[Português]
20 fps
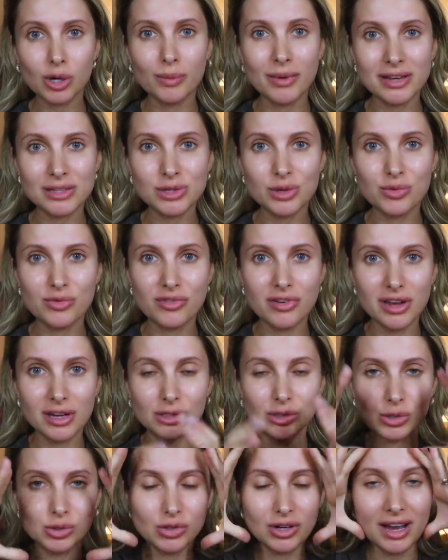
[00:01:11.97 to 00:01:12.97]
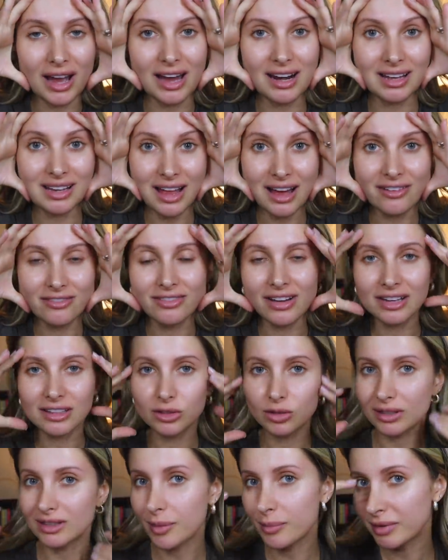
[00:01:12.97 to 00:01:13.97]
Começa o vídeo de cara lavado,
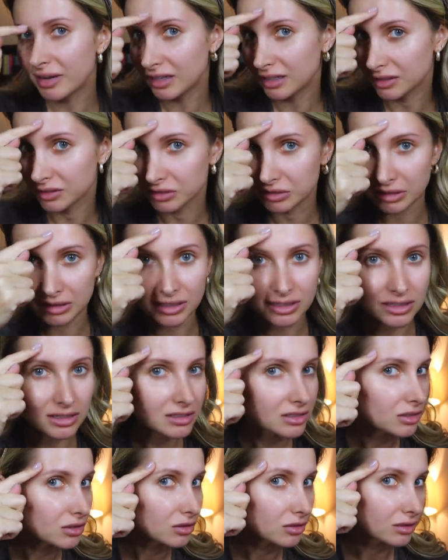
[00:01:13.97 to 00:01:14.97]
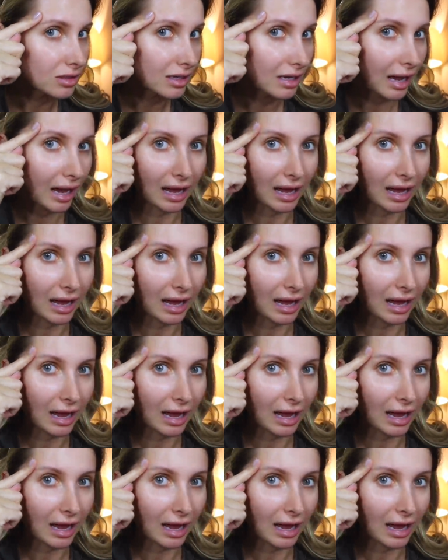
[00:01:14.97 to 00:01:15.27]
tô até brilhando, olha isso.